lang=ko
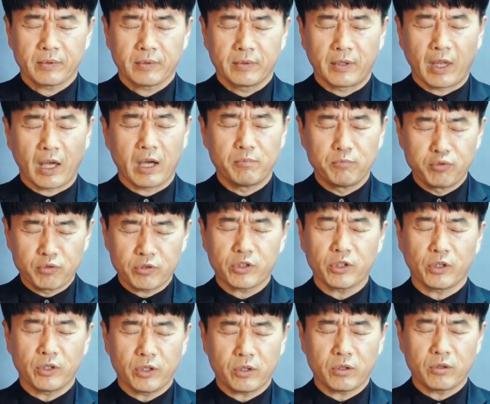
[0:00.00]
내가
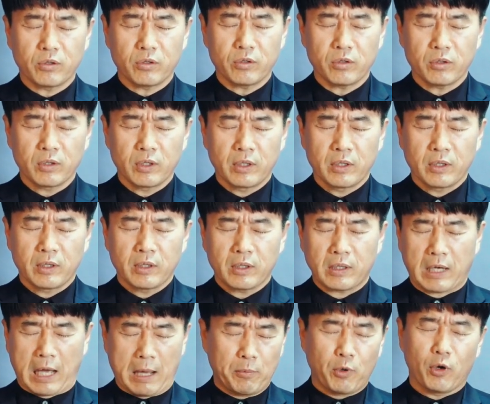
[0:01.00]
묶여있고
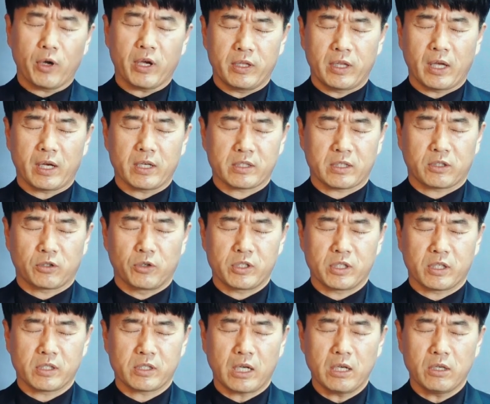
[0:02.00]
감옥에 내가 더
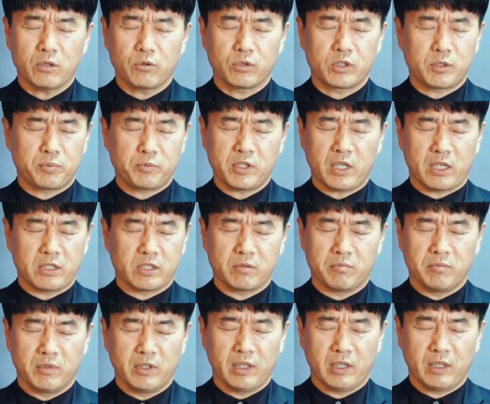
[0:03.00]
이상 살고 싶지
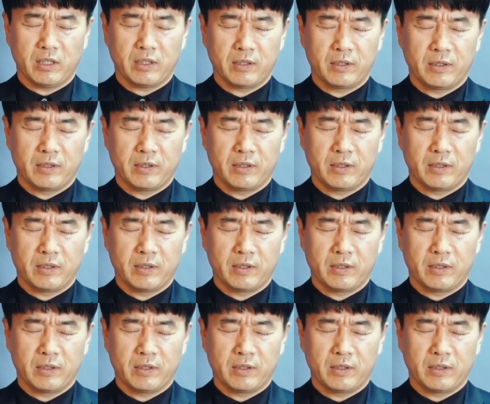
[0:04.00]
않습니다.